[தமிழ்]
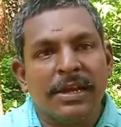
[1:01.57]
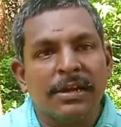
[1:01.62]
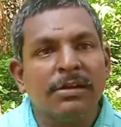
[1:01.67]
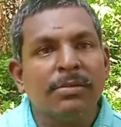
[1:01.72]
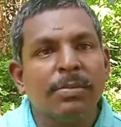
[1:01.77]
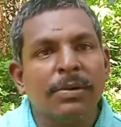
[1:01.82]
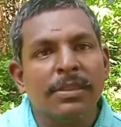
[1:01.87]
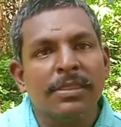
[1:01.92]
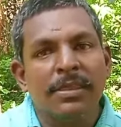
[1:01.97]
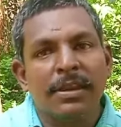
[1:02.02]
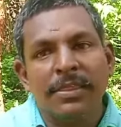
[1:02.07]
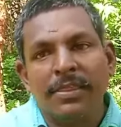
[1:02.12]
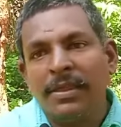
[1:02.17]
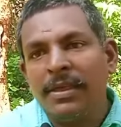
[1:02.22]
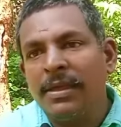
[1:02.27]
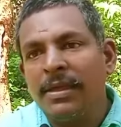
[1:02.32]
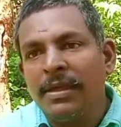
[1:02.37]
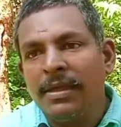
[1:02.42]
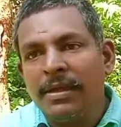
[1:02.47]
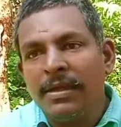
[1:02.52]
கட்டுப்படுத்துறது
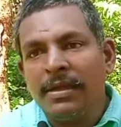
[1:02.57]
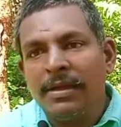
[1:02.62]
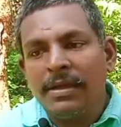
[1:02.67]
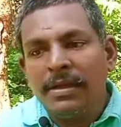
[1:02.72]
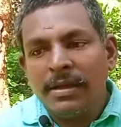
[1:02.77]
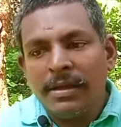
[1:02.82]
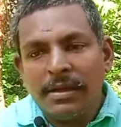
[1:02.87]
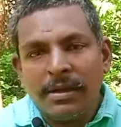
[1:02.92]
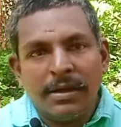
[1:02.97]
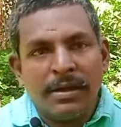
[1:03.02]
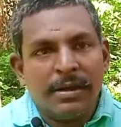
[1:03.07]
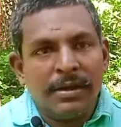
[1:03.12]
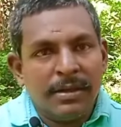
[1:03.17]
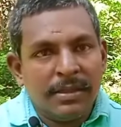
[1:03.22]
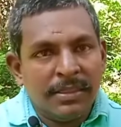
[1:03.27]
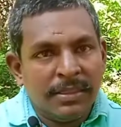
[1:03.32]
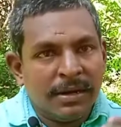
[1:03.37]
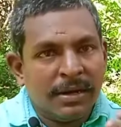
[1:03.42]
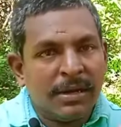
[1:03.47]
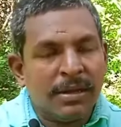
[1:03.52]

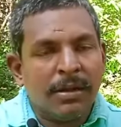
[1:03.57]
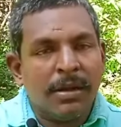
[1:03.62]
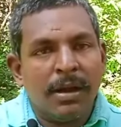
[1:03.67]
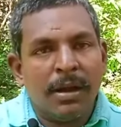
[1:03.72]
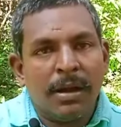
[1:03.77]
இதற்கு